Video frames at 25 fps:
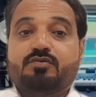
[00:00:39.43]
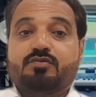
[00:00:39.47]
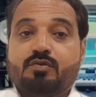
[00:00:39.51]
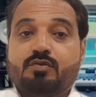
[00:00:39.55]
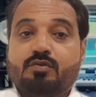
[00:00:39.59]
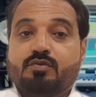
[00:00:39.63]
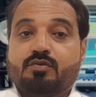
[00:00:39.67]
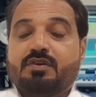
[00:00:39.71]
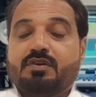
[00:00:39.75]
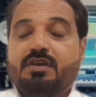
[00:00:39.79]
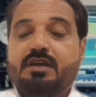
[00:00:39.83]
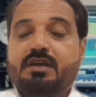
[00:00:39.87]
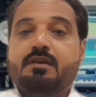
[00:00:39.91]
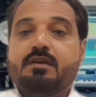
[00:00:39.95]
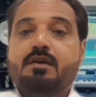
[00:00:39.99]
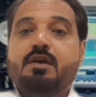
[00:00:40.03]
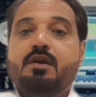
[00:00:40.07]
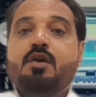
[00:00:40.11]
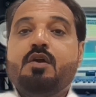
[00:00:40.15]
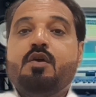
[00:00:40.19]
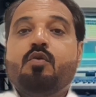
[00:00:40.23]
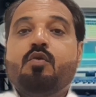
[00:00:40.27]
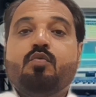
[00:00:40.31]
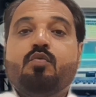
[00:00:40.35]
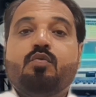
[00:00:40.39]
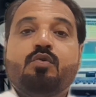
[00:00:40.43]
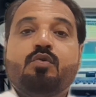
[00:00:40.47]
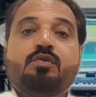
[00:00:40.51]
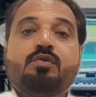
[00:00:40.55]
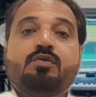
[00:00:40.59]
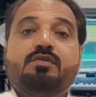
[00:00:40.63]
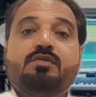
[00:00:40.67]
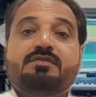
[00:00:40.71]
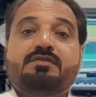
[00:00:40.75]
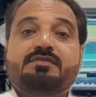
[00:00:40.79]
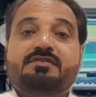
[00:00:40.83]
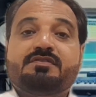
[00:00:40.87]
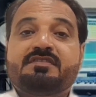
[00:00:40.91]
होंगे
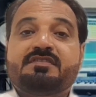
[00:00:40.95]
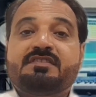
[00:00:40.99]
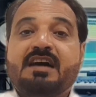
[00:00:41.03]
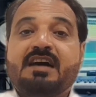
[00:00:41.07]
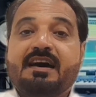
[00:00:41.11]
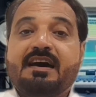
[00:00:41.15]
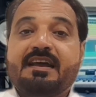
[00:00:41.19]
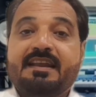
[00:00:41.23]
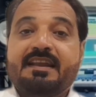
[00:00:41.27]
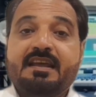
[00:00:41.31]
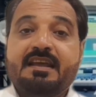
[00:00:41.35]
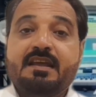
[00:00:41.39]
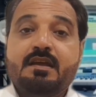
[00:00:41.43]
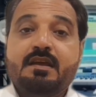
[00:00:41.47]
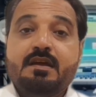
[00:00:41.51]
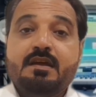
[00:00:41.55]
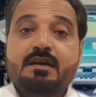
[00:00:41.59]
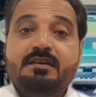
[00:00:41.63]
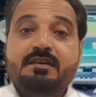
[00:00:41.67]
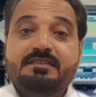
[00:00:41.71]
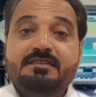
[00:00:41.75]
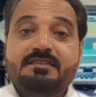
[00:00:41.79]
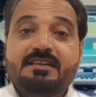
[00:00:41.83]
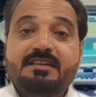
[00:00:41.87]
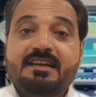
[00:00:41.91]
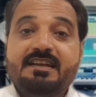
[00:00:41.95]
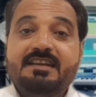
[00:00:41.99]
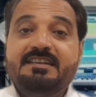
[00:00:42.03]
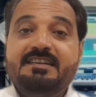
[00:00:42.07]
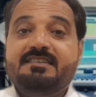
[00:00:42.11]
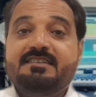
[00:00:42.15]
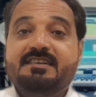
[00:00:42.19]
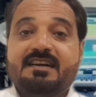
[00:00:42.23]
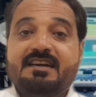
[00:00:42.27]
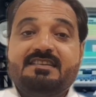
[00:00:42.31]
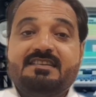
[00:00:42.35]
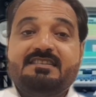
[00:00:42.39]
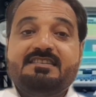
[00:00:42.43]
वो सारे डिलीट
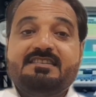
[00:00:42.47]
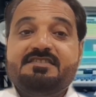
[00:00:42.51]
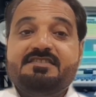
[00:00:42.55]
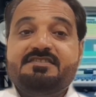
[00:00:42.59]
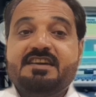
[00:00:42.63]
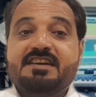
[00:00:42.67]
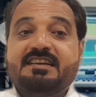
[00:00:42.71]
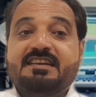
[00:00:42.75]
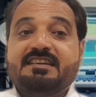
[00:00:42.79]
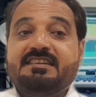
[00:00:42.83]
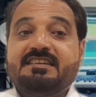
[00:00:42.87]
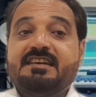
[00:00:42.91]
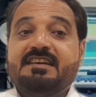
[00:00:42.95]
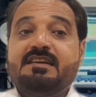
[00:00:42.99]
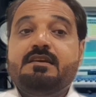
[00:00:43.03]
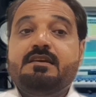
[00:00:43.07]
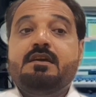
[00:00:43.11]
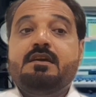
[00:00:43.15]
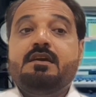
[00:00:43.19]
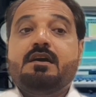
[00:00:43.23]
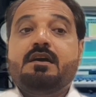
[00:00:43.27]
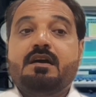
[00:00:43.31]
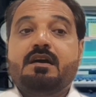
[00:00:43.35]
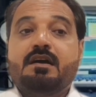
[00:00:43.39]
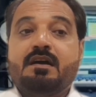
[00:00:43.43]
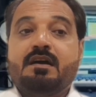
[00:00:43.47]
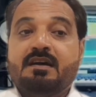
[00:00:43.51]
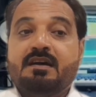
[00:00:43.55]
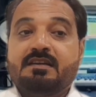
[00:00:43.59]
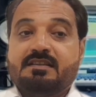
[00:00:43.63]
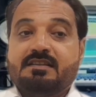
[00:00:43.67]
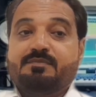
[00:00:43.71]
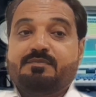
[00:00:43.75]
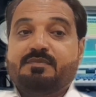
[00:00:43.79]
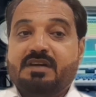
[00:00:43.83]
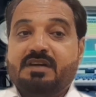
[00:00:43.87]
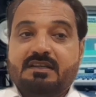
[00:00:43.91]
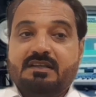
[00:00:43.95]
कर दिए जाएंगे
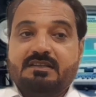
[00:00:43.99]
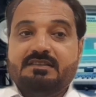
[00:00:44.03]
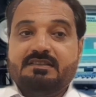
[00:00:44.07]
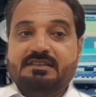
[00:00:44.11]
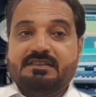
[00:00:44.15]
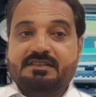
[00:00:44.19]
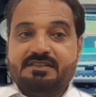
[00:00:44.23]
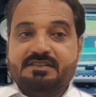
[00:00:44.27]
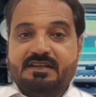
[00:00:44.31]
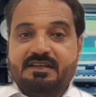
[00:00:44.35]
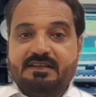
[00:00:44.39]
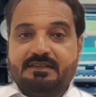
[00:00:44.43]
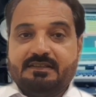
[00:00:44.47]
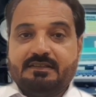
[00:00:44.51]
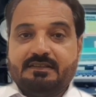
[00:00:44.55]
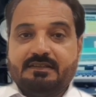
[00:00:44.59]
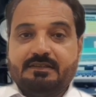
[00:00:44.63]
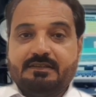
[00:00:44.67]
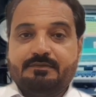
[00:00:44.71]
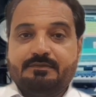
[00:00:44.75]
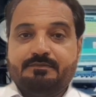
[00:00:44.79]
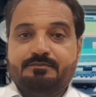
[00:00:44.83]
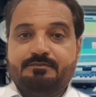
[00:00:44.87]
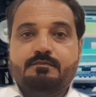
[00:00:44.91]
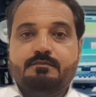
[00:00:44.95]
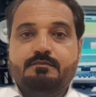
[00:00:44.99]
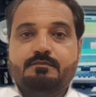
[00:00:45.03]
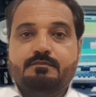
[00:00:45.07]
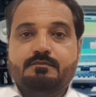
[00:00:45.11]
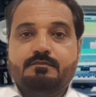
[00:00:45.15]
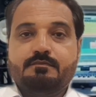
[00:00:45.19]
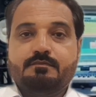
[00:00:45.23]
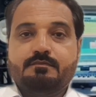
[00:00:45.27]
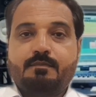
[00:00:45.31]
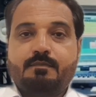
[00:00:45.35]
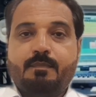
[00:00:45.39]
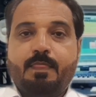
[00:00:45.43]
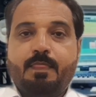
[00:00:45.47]
ख़त्म कर दिए जाएंगे
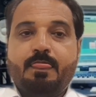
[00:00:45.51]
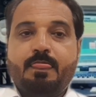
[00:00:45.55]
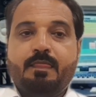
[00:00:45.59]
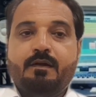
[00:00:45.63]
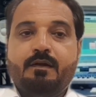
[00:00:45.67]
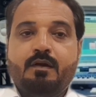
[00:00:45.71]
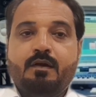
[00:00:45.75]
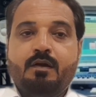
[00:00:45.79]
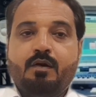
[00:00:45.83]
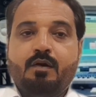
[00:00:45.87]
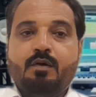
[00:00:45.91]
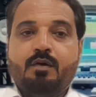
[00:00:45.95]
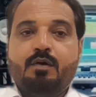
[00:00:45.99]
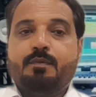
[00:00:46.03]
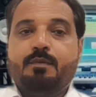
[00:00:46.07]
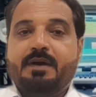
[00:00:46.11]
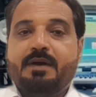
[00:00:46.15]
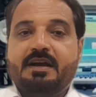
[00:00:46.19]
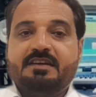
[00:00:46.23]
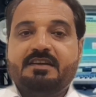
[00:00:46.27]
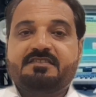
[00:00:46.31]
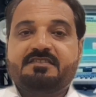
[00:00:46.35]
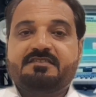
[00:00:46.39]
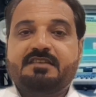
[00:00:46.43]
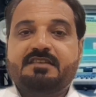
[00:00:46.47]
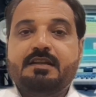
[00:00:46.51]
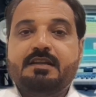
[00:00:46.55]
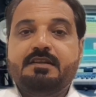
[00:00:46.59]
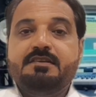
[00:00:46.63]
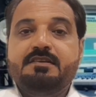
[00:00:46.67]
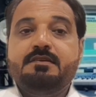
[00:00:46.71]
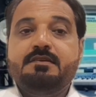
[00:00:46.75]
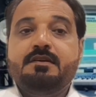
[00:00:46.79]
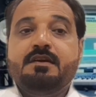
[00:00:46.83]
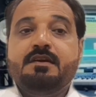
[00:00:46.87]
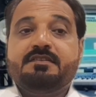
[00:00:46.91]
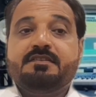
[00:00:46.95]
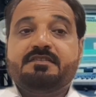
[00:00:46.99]
और
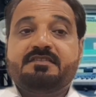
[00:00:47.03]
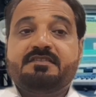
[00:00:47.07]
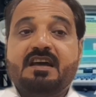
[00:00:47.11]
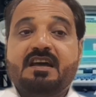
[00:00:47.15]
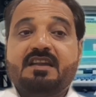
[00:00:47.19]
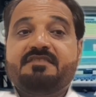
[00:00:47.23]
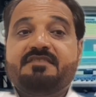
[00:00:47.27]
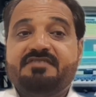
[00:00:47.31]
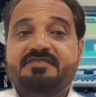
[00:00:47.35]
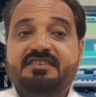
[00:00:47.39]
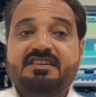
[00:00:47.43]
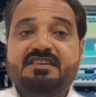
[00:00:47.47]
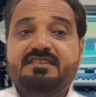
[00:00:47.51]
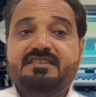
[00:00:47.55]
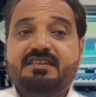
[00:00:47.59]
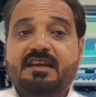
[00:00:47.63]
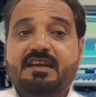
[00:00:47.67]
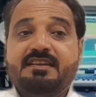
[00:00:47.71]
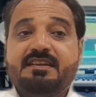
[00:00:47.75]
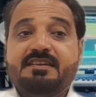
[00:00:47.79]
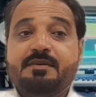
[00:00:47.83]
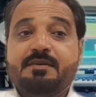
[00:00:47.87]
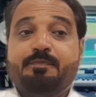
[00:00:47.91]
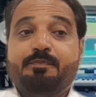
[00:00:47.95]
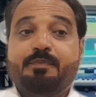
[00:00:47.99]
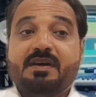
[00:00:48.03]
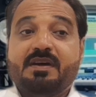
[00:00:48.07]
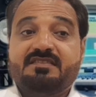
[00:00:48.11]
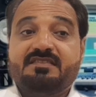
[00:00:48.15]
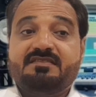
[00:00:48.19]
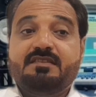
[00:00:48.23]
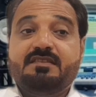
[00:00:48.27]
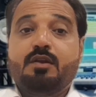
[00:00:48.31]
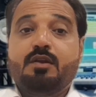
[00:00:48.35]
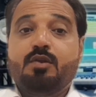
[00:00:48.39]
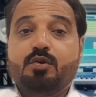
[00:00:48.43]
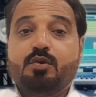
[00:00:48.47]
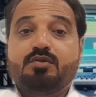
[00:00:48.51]
पाकिस्तानी सारिफिन के लिए
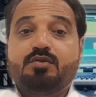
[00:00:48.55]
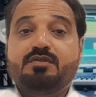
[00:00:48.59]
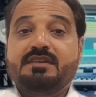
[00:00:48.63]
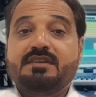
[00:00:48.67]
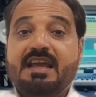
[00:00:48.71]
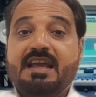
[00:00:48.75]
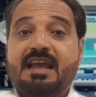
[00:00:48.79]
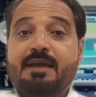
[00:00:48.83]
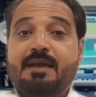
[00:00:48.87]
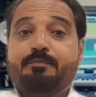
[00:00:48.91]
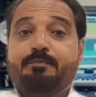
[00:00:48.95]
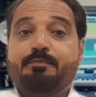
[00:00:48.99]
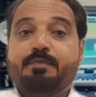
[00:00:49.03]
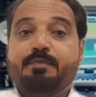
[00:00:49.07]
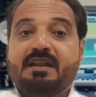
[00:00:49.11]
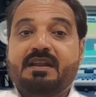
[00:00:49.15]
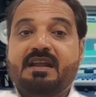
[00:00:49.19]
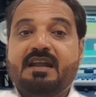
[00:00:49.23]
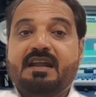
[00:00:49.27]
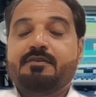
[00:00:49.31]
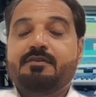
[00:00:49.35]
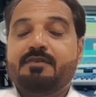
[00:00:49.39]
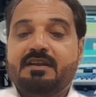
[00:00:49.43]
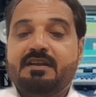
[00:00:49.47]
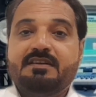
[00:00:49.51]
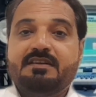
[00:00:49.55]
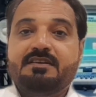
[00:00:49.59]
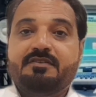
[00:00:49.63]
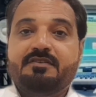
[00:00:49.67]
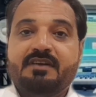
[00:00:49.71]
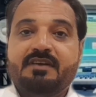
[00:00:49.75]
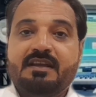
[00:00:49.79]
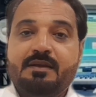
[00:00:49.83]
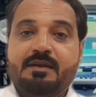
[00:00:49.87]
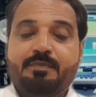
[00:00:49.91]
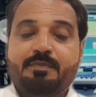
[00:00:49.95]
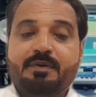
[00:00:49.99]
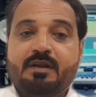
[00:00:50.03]
पर्सनल लोन ऐप बनाने वाले
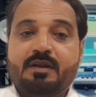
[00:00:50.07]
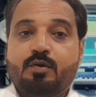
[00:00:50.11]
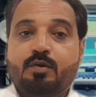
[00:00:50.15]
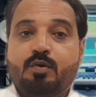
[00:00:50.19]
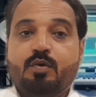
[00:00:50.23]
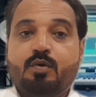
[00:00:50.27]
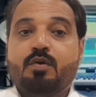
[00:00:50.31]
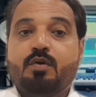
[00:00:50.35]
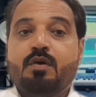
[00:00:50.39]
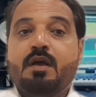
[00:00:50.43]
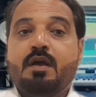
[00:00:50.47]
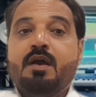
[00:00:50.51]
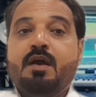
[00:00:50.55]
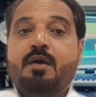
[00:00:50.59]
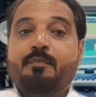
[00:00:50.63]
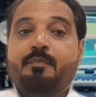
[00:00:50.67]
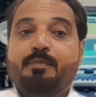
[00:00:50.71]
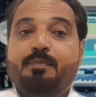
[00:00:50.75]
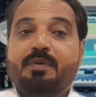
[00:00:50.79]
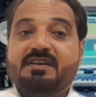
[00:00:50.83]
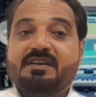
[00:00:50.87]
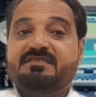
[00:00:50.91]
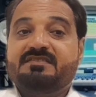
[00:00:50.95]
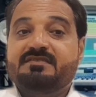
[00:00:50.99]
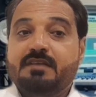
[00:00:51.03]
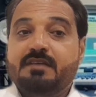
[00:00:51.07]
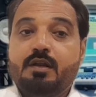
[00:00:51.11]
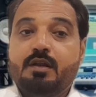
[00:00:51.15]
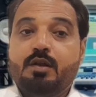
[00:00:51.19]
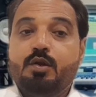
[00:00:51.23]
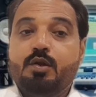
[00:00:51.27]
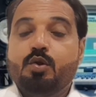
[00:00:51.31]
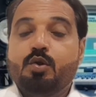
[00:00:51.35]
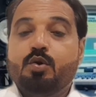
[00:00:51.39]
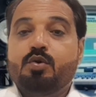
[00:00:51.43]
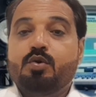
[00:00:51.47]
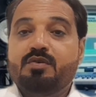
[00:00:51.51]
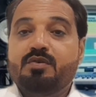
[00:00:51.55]
डेवलपर को पर्सनल
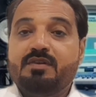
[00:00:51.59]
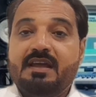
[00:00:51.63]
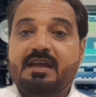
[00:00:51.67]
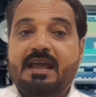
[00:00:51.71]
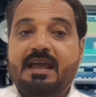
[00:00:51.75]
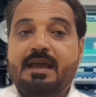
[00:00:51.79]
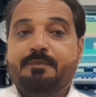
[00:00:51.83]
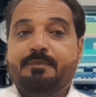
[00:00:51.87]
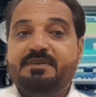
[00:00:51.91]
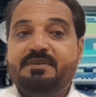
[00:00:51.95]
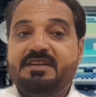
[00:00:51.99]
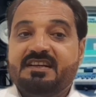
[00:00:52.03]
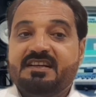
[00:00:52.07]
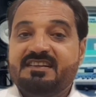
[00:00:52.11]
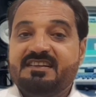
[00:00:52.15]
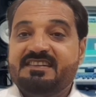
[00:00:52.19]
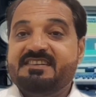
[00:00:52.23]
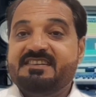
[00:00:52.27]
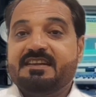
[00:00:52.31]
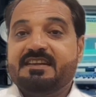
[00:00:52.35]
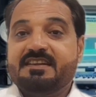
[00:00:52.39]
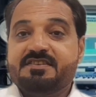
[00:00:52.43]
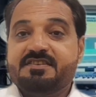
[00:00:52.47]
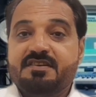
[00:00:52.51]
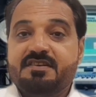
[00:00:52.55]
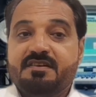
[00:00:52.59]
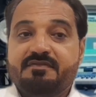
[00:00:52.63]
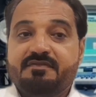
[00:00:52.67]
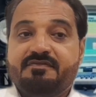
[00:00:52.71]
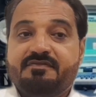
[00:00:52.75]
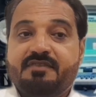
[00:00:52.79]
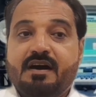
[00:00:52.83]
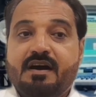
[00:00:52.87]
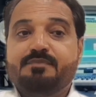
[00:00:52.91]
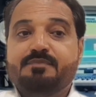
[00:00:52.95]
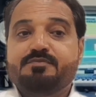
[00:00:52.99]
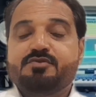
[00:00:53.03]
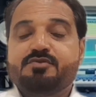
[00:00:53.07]
लोन ऐप डिक्लेरेशन
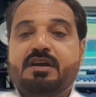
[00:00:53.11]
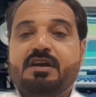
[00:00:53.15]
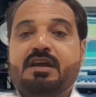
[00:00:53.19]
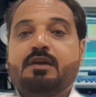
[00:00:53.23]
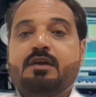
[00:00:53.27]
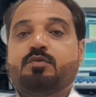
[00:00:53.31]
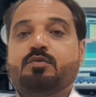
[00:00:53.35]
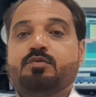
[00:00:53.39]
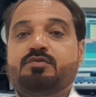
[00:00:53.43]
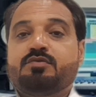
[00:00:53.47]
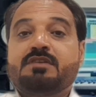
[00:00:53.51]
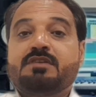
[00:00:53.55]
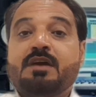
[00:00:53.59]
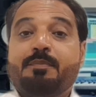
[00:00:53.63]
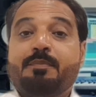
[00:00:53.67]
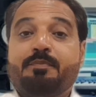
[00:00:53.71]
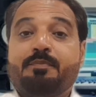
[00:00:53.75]
फॉर्म जो है उसका